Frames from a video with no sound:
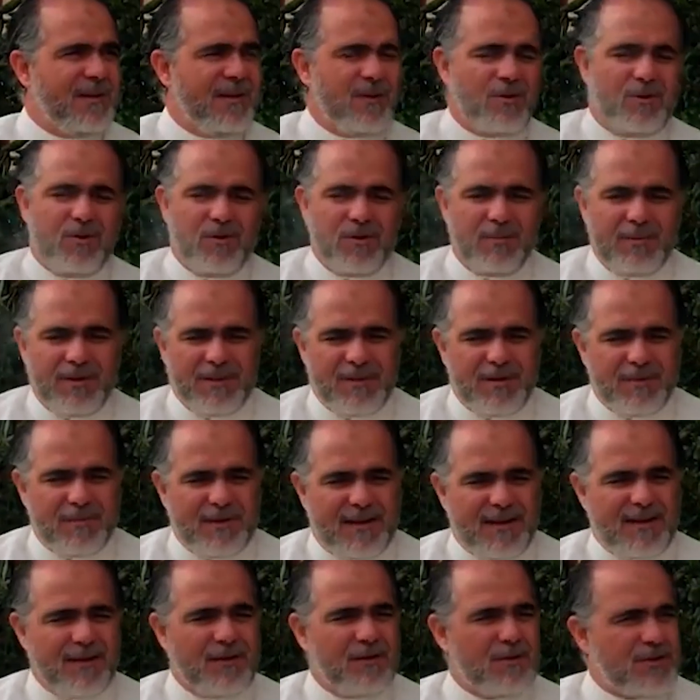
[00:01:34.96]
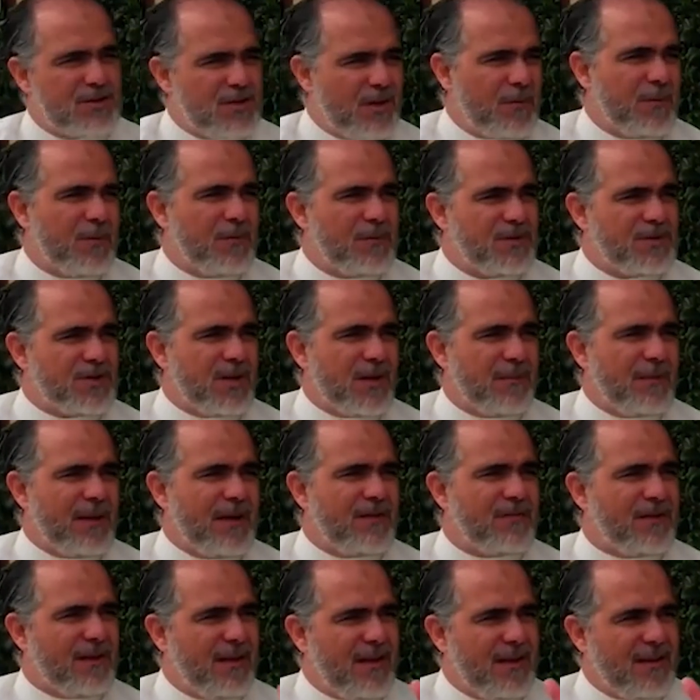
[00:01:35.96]
فيك ويأكل من ثمارها ويشرب من
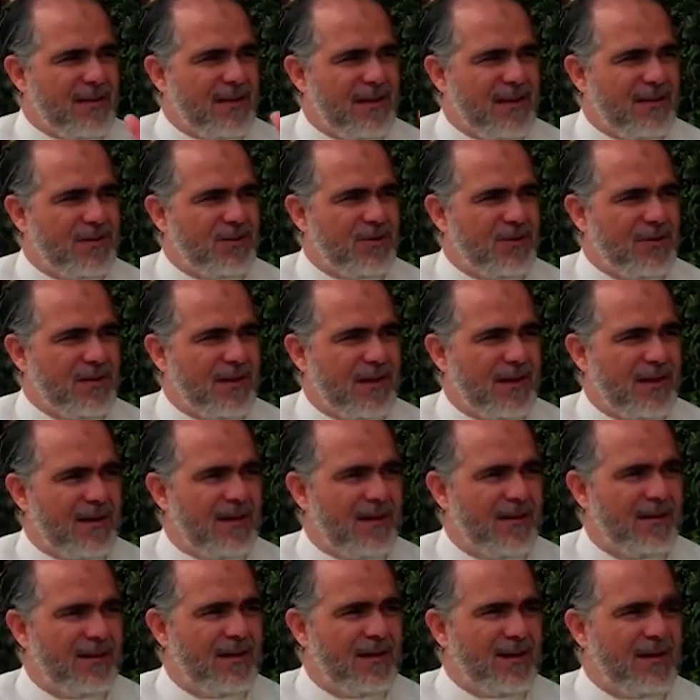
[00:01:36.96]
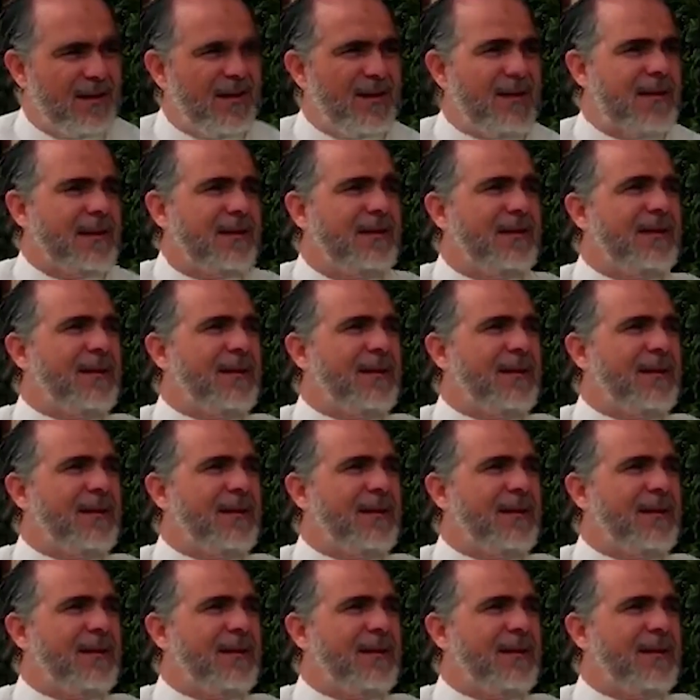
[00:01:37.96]
شربها في هذه الدنيا ومن بعد